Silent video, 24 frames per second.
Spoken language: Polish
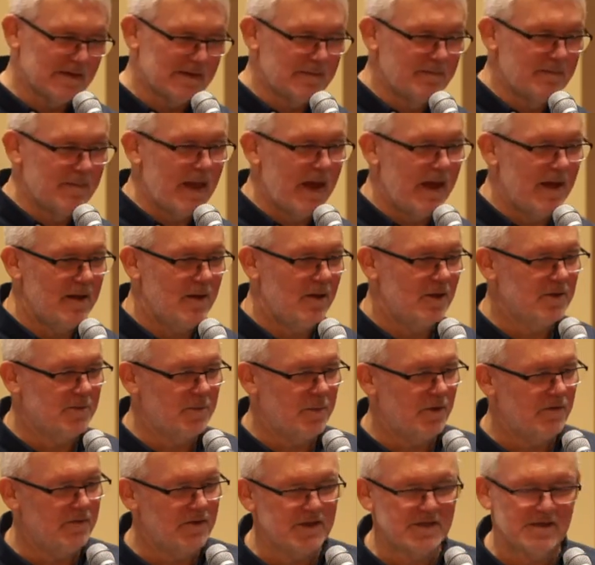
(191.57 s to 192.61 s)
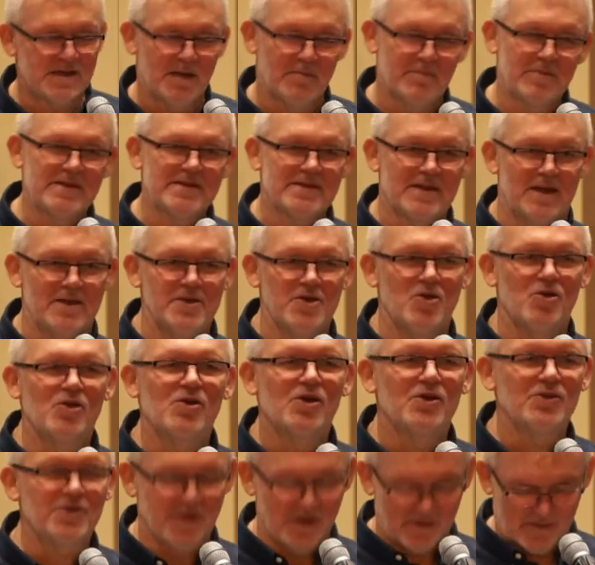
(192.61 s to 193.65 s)
na odpowiedź na pytanie o
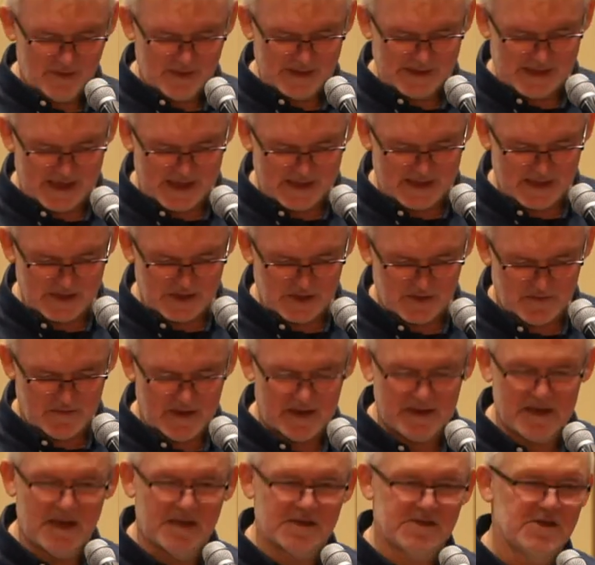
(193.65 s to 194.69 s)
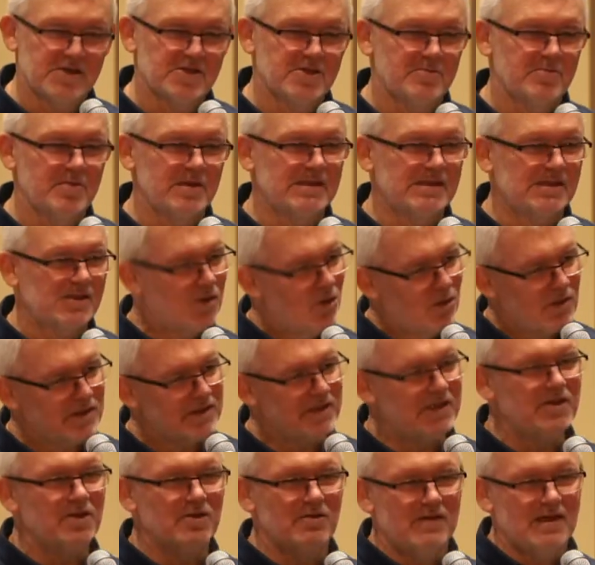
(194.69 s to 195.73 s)
gotowość zaangażowania się, żeby
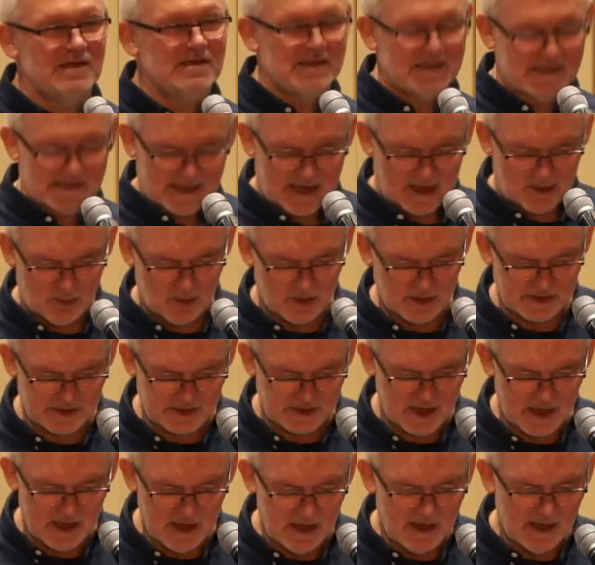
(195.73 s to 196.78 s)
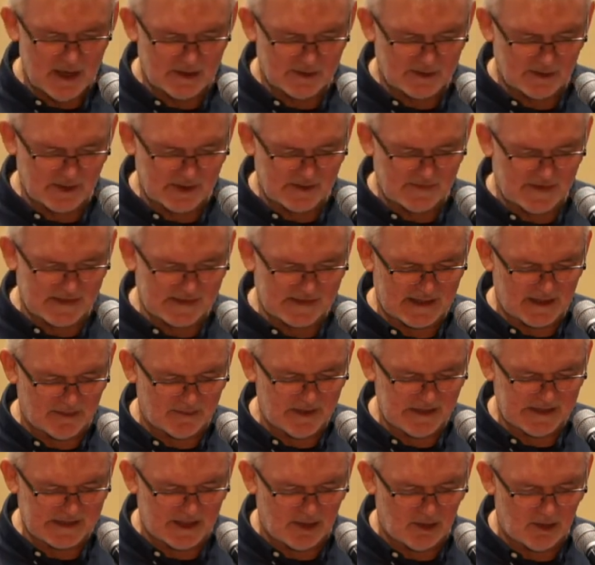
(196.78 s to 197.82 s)
skoordynować całość. Ktoś z Was
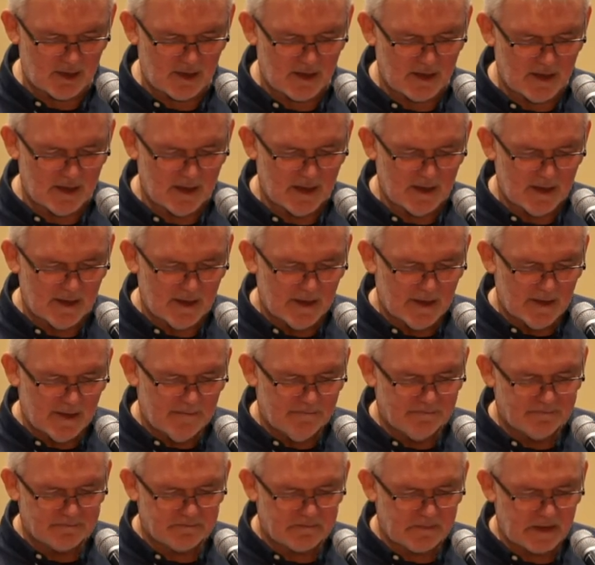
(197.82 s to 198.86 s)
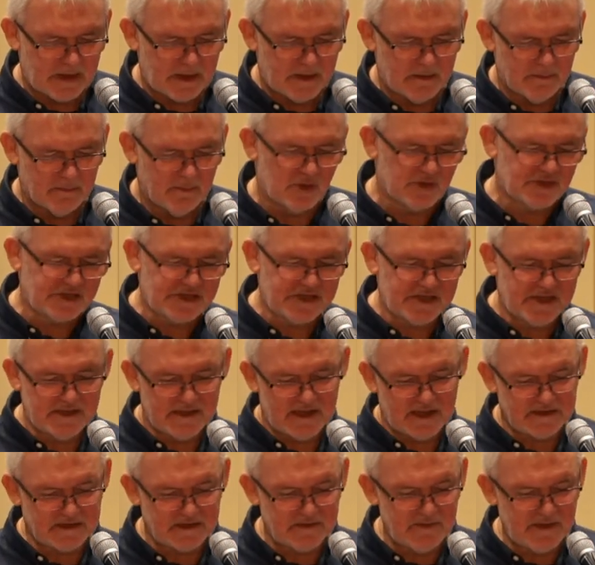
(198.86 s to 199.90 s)
napisał, może się
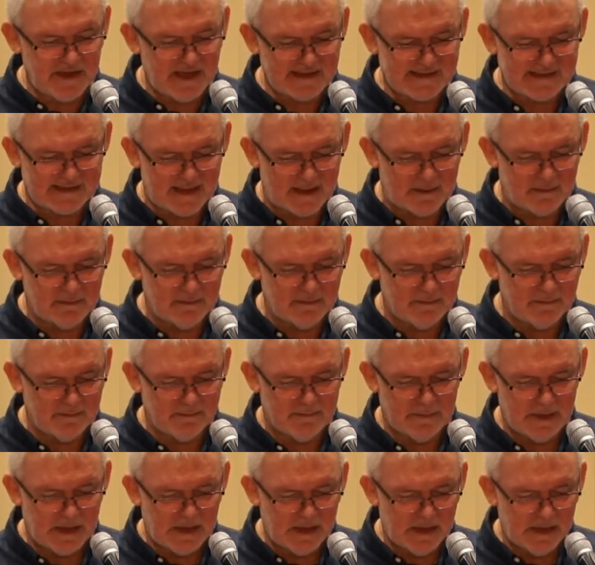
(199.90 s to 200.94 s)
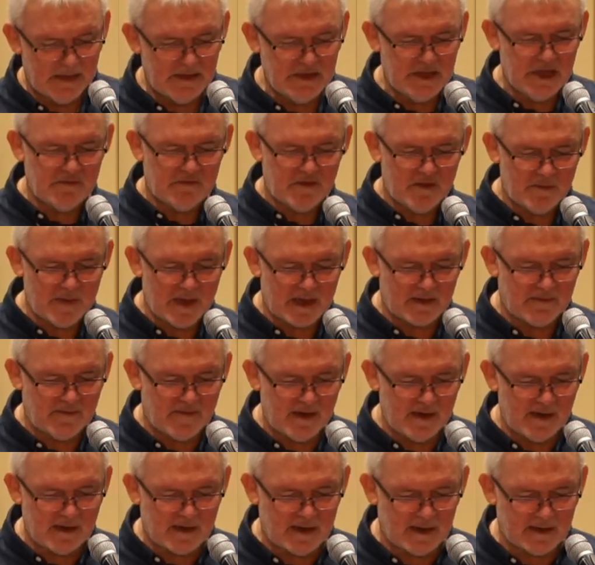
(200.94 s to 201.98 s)
na tym nie znam, nie wiem jak
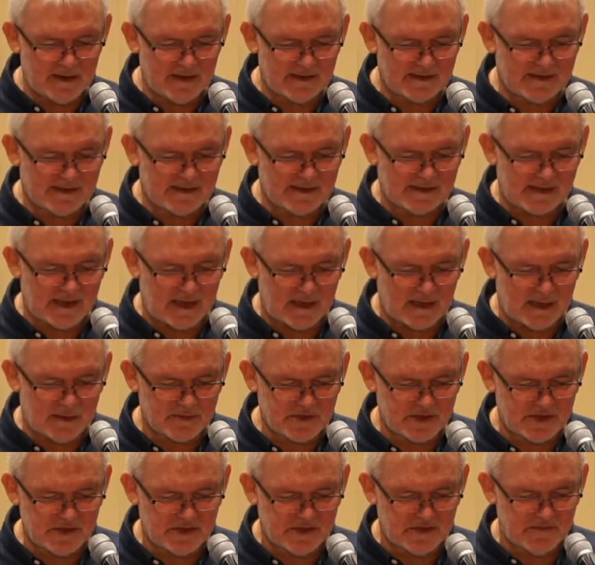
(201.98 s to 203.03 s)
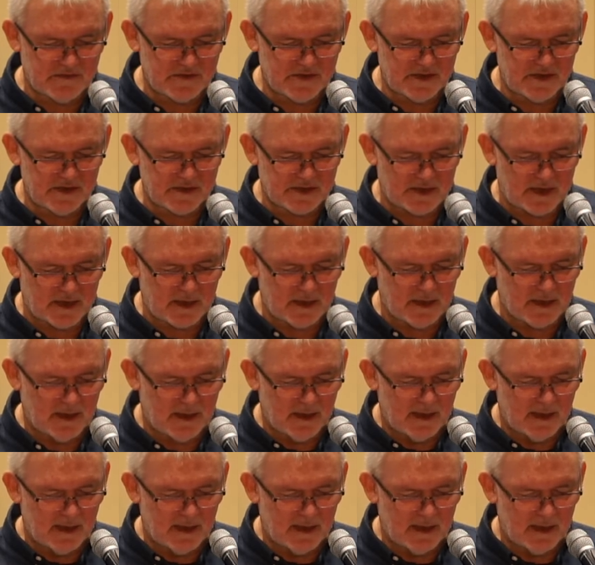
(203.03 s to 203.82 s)
wielka jest skala przedsięwzięcia,